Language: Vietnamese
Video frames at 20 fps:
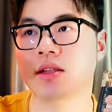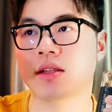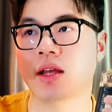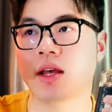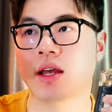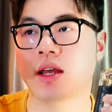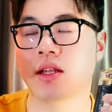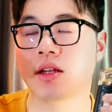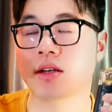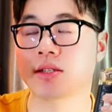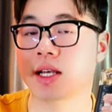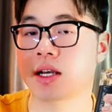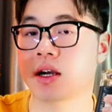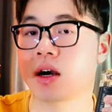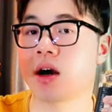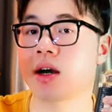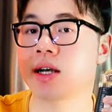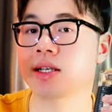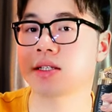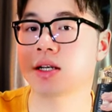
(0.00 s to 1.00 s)
thì nó sẽ
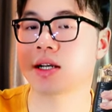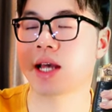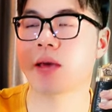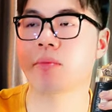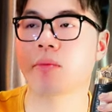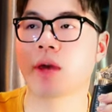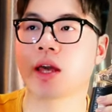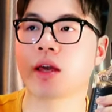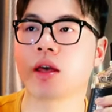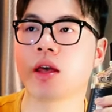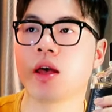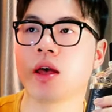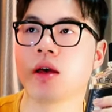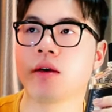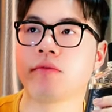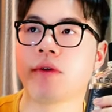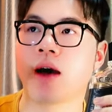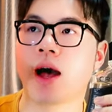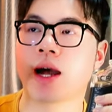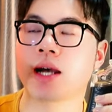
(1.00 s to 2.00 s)
có cái sự khác biệt.
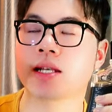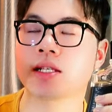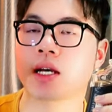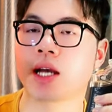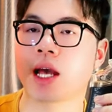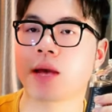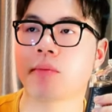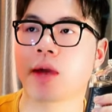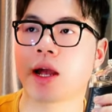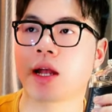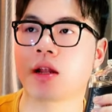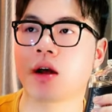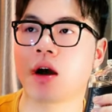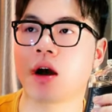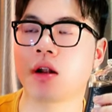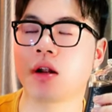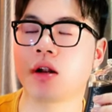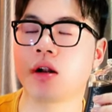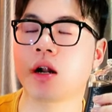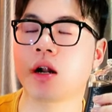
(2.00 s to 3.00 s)
Và cái sự khác biệt đó nó